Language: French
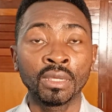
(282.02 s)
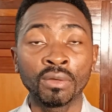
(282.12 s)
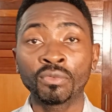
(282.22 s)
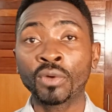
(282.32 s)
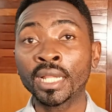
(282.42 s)

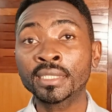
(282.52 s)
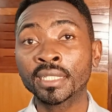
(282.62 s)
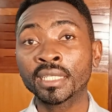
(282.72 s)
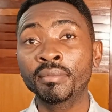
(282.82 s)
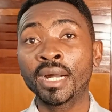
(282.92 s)
Voilà ce
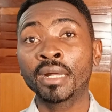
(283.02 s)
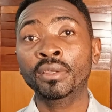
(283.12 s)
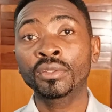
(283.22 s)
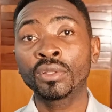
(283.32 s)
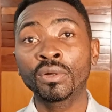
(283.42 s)
qui
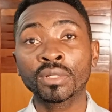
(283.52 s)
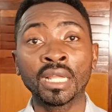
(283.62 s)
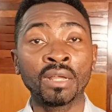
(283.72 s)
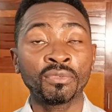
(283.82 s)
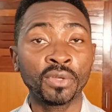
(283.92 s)
marque donc
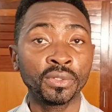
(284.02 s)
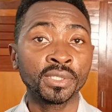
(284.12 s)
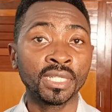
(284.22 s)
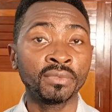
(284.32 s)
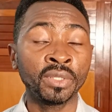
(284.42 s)
la fin de
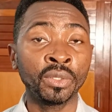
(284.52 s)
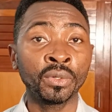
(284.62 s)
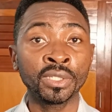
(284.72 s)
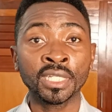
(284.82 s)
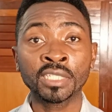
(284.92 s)
cette vidéo
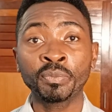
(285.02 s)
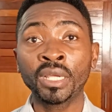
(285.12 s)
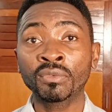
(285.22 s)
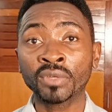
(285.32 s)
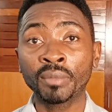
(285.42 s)
et
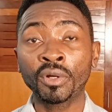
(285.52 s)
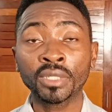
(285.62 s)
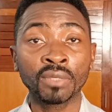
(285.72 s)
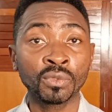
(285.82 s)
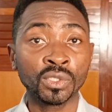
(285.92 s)
j'espère vraiment
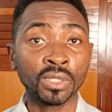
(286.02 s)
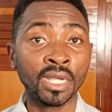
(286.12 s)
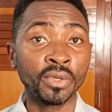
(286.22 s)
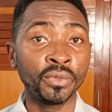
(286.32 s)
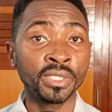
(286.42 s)
qu'elle vous
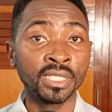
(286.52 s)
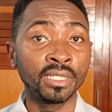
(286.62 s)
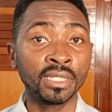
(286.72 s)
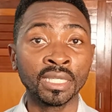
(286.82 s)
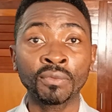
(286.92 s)
sera
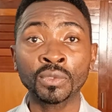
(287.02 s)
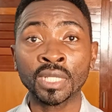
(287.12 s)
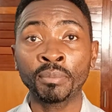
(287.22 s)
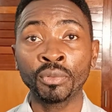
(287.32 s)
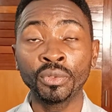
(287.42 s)
utile et qu'elle vous
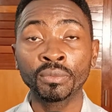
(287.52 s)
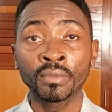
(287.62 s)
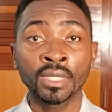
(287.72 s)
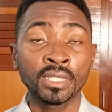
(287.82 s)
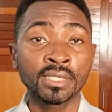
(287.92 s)
a plu.
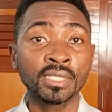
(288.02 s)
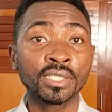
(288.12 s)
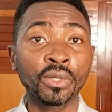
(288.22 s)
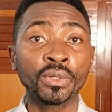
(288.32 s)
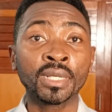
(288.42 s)
Si
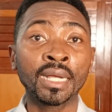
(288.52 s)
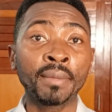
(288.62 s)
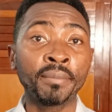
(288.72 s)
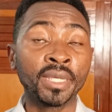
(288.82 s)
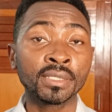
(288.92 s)
c'est le cas,
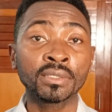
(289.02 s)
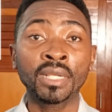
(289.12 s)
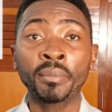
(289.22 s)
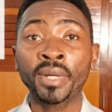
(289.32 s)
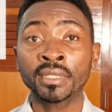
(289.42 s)
merci de
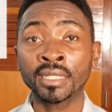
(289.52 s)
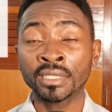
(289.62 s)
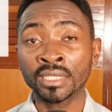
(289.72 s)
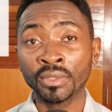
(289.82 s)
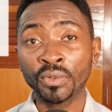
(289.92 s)
la
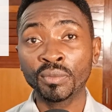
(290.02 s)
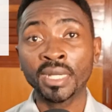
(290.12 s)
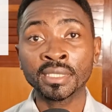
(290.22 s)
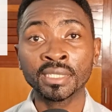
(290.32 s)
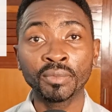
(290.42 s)
partager au
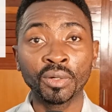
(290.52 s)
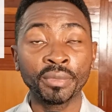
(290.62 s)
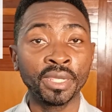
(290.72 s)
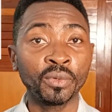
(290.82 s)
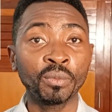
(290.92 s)
maximum
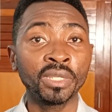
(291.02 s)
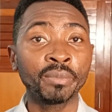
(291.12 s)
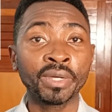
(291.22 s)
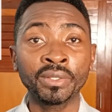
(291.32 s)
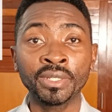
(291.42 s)
et n'oubliez
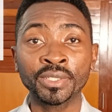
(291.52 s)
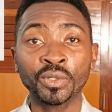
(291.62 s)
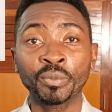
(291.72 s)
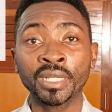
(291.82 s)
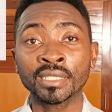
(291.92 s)
pas de laisser
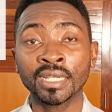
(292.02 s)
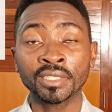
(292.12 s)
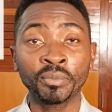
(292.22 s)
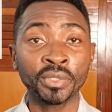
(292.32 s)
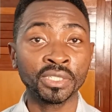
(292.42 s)
au passage
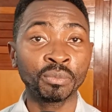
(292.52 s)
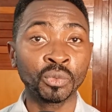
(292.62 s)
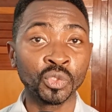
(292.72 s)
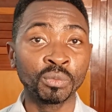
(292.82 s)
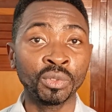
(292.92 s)
un petit
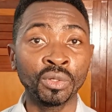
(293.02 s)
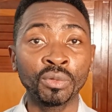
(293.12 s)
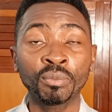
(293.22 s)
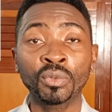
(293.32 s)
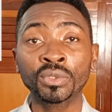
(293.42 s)
pouce bleu
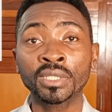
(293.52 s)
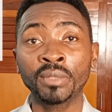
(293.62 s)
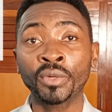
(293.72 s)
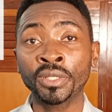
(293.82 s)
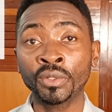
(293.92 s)
pour
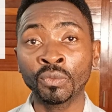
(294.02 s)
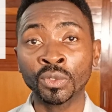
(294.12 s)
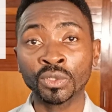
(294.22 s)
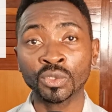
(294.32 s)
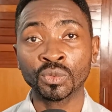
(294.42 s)
témoigner de
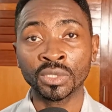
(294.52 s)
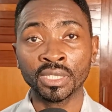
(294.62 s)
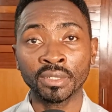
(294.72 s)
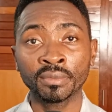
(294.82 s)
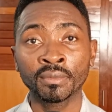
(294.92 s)
votre
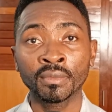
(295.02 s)
soutien.